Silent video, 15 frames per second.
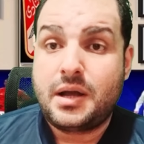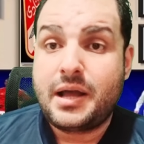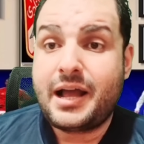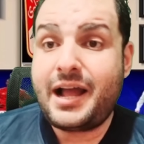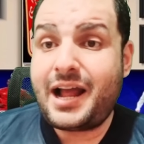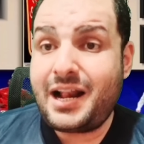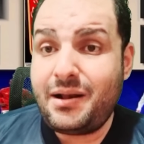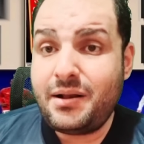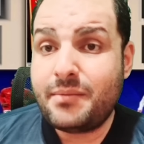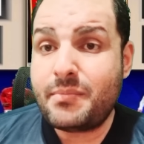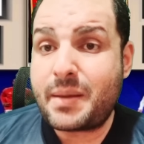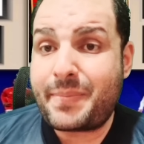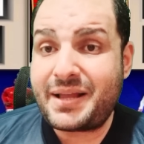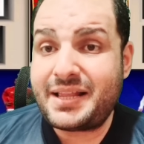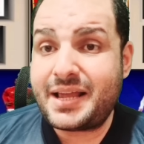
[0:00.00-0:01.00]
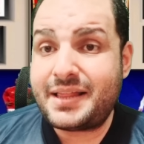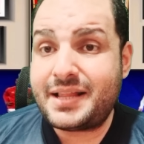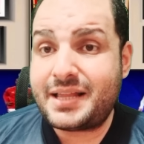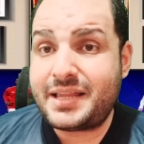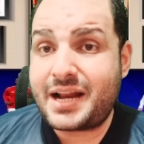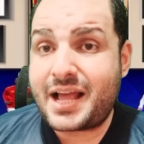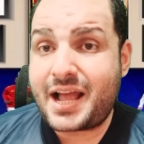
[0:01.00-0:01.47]
هل مبادئ
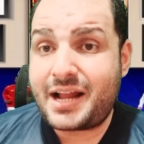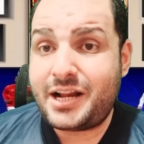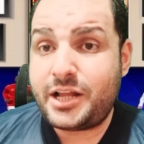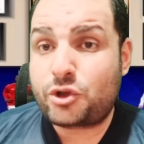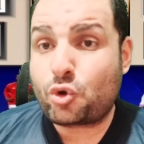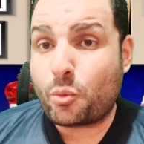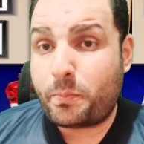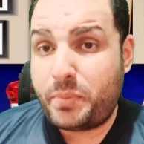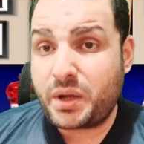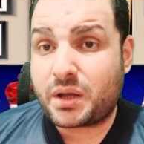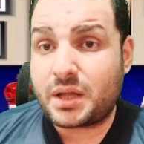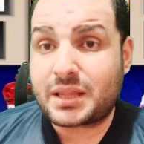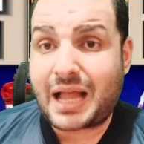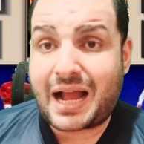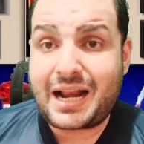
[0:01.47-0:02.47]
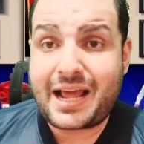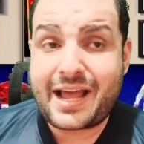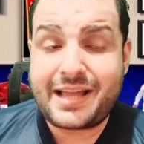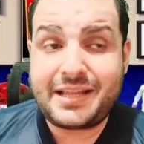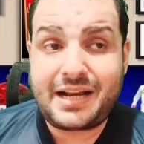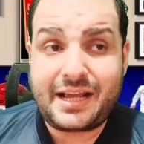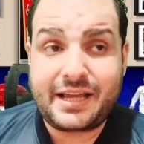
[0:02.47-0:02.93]
النادي الاهلي طبقت على
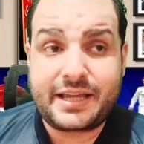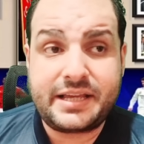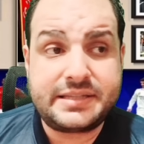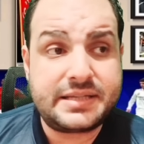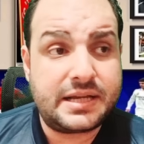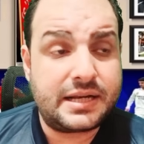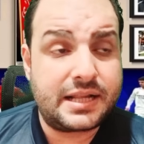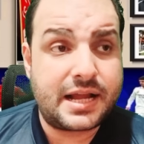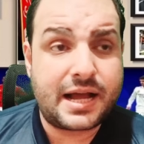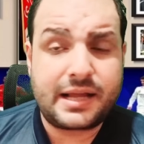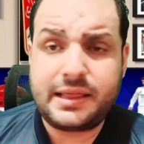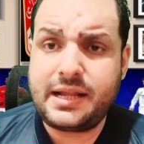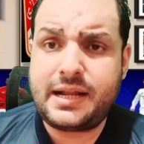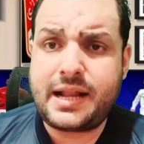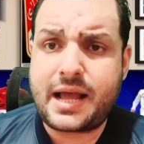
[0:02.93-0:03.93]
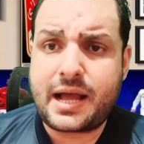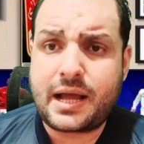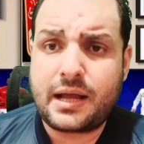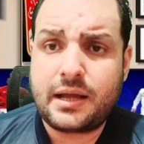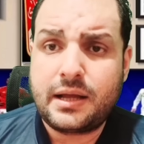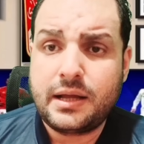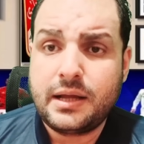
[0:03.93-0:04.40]
هاني العجيزي لا ليه لا
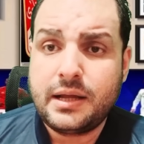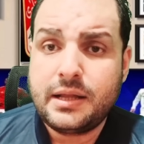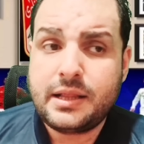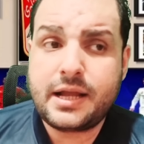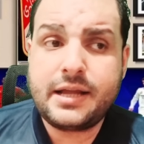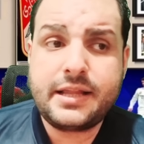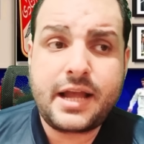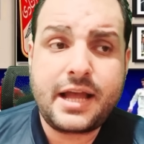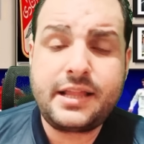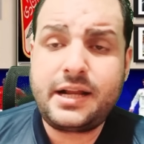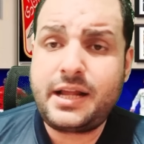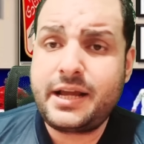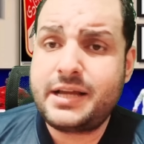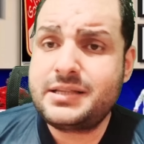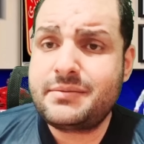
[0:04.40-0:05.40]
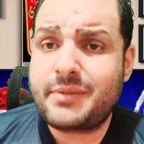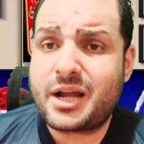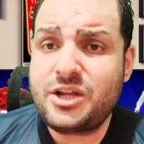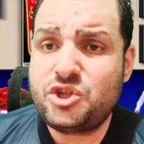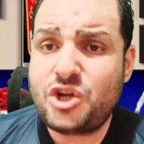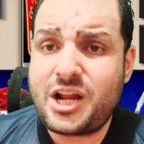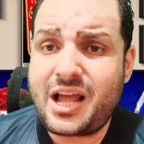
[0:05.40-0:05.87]
لان هاني العجيزي ما
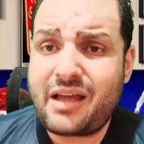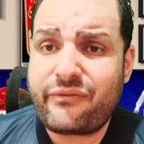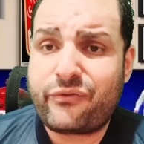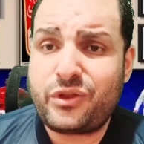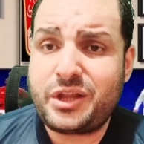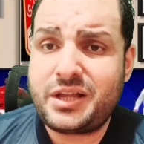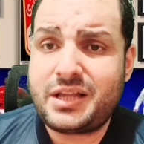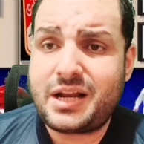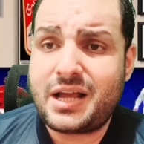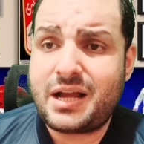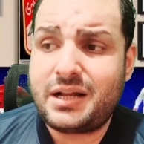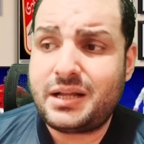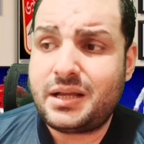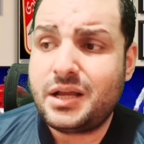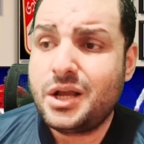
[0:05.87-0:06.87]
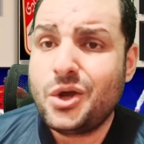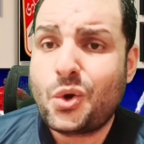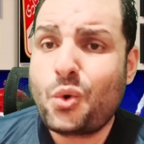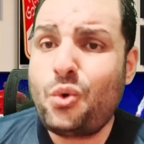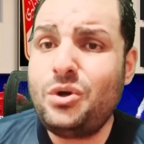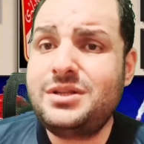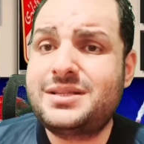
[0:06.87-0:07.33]
كانش لاعب في النادي الاهلي
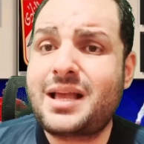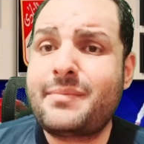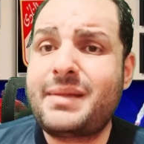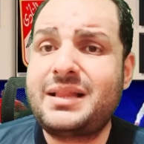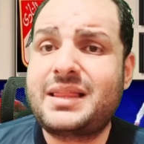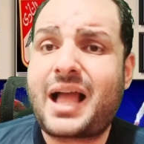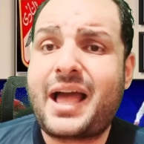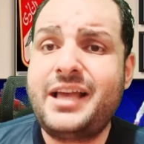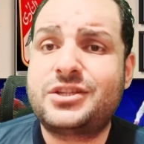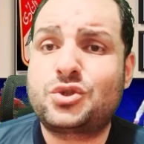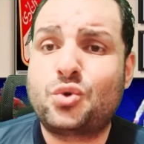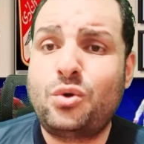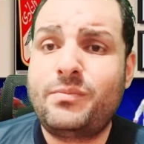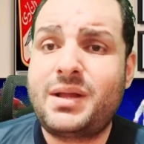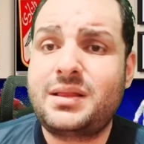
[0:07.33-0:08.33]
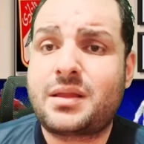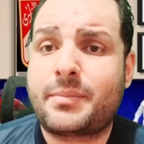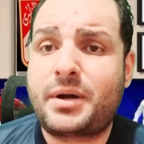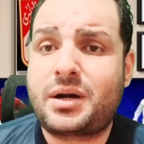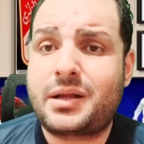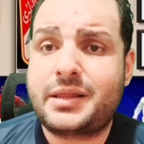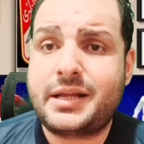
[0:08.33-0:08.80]
قول زي ما انت عايز طول ما انت
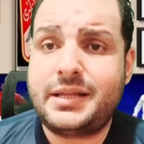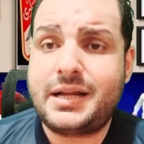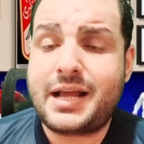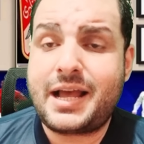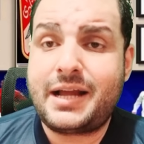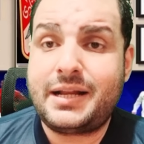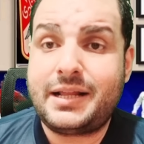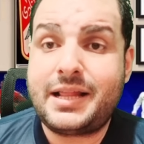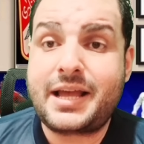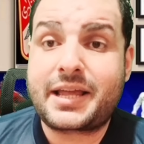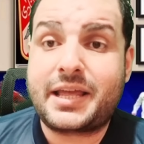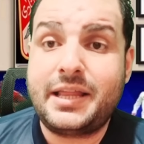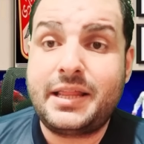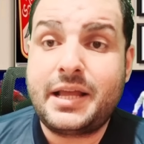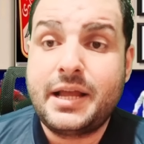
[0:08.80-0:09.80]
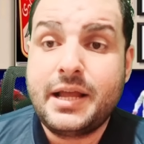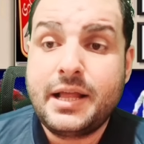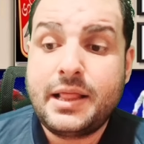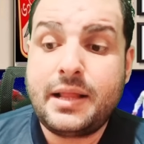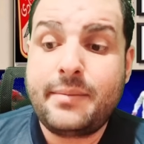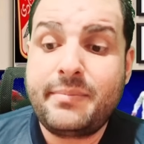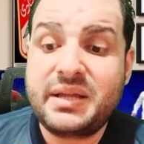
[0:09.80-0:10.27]
بره النادي الاهلي لكن
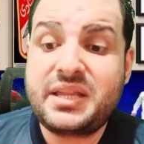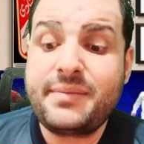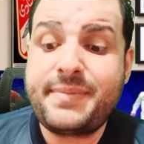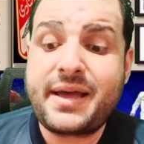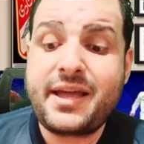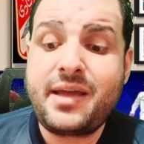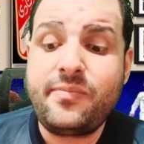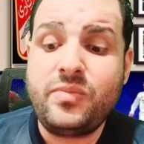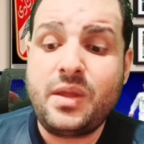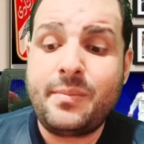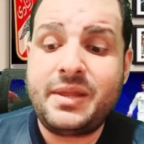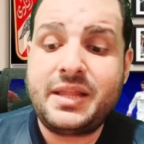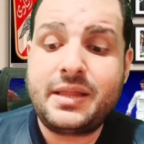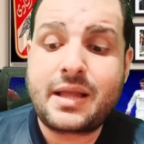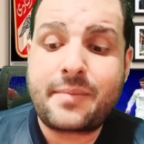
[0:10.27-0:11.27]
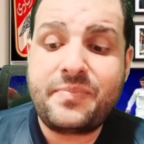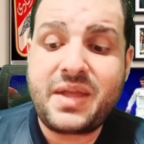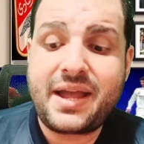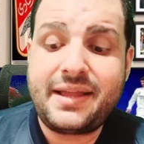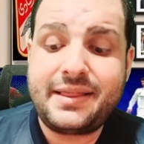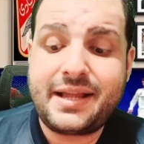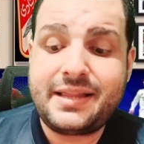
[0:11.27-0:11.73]
لما تبقى ابن من
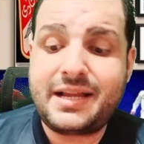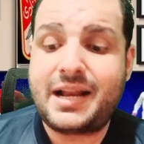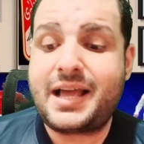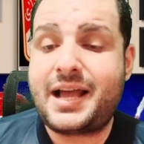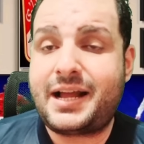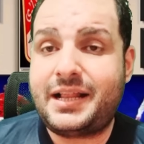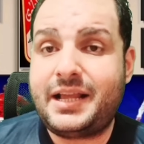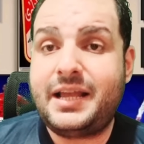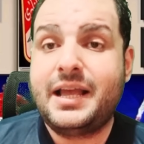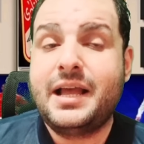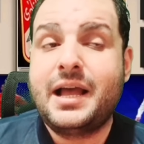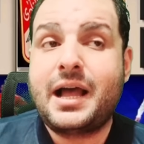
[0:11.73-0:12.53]
ابناء النادي الاهلي